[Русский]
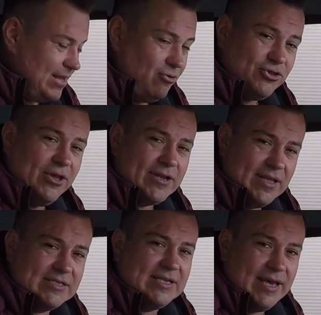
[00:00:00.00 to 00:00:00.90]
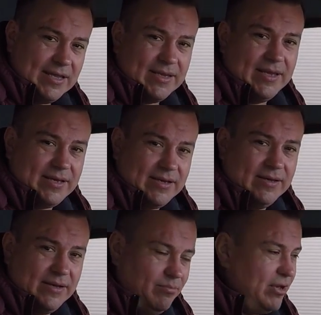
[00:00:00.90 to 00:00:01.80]
Вот, наверное, за это их
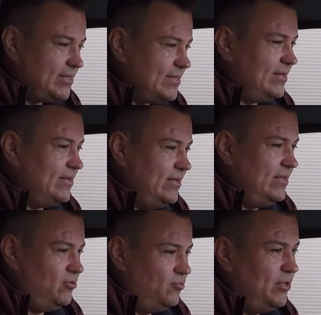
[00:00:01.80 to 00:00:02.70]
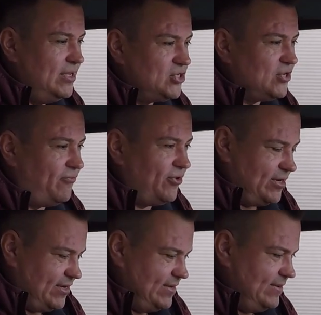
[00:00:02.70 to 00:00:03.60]
э, ребята и любили шофера.